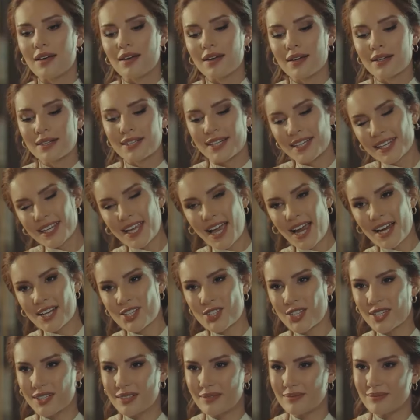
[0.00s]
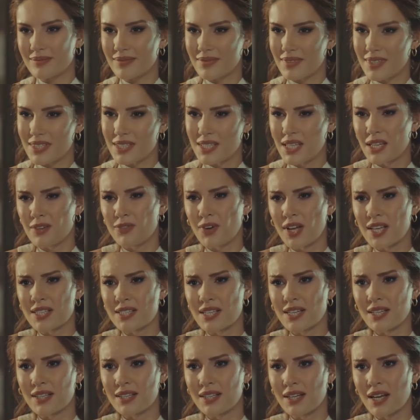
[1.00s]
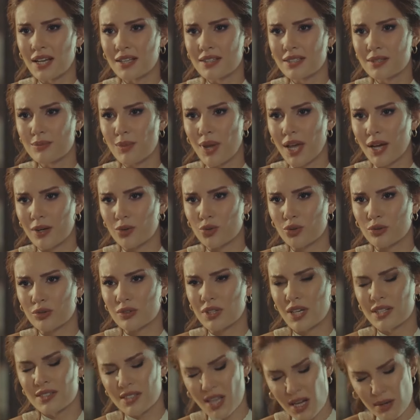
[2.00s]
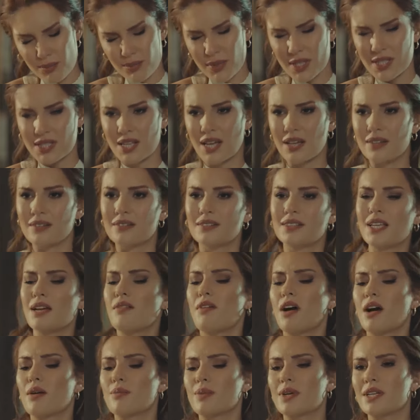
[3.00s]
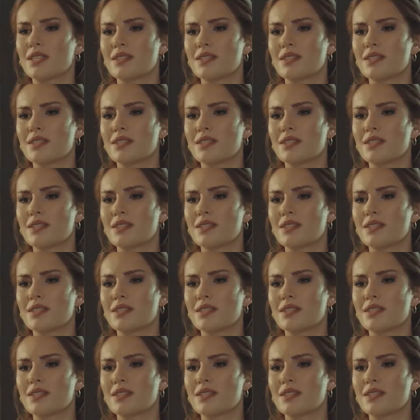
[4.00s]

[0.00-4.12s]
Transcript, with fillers: آه مسيرة حياتي مواضيع ما بتهمك ابدا لا تحط براسك خليك